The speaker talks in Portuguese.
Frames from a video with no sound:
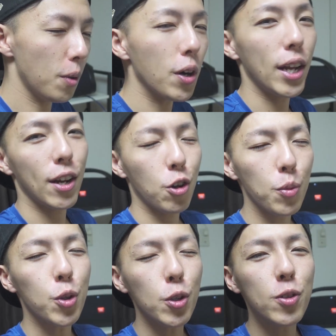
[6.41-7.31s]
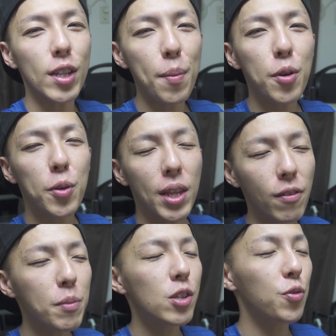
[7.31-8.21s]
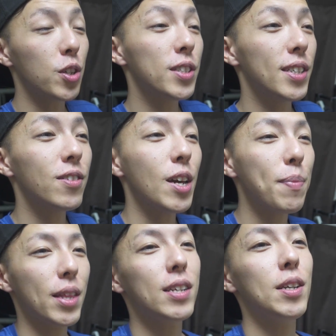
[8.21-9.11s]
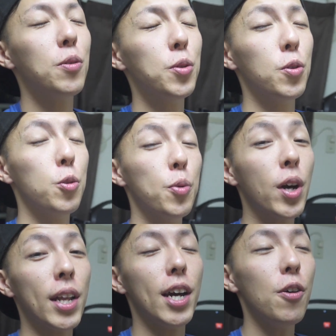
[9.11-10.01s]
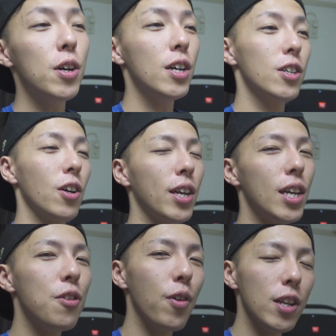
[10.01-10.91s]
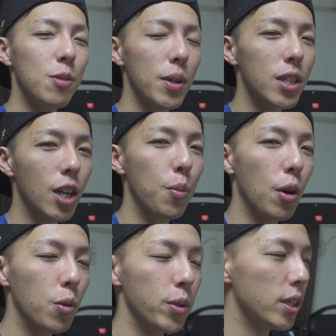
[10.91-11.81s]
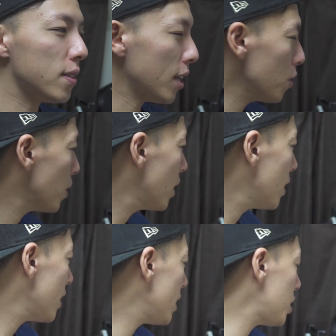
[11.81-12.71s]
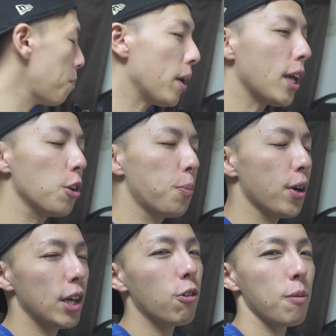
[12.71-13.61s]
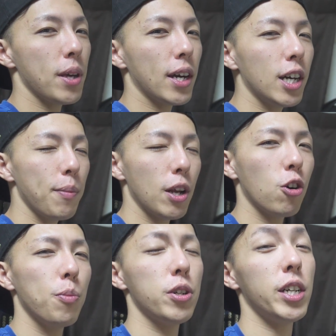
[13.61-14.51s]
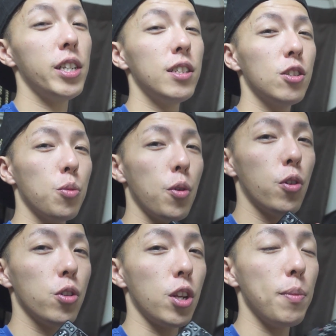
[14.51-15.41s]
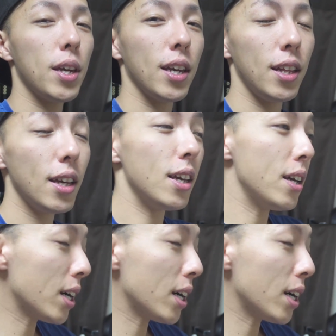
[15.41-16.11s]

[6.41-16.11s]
Bom, galera, como todos sabem, eu tava me esforçando aí para trazer conteúdo pro canal, só que infelizmente acabou acontecendo este pequeno porém com a minha câmera, como eu já disse no meu outro MQD, e